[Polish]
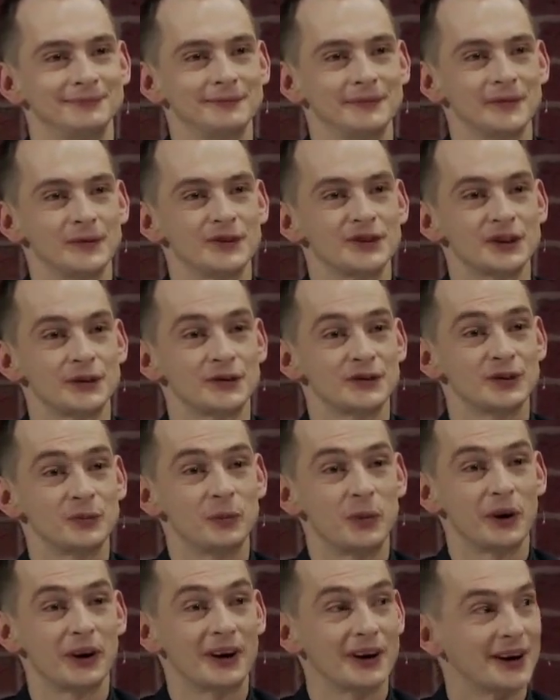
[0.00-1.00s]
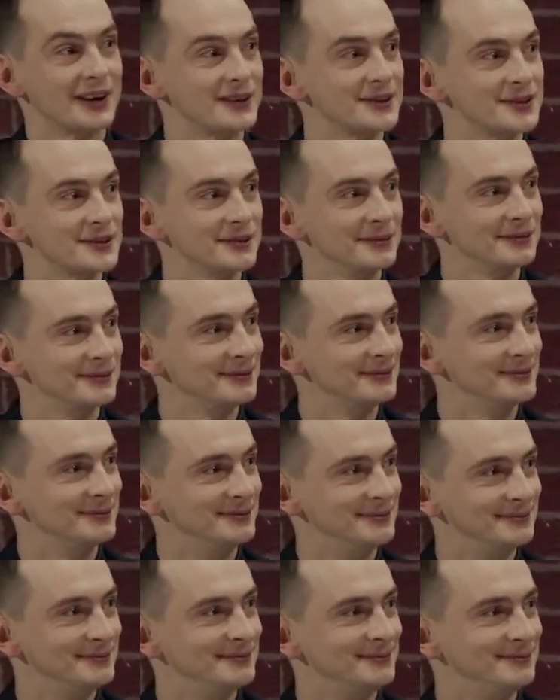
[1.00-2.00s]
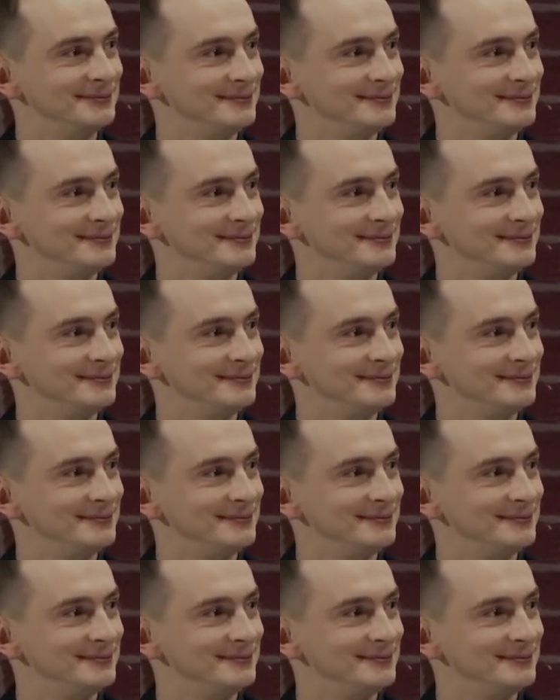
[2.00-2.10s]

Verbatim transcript: Odkleiło Czy to nie jest, e, Jasiu, mhm.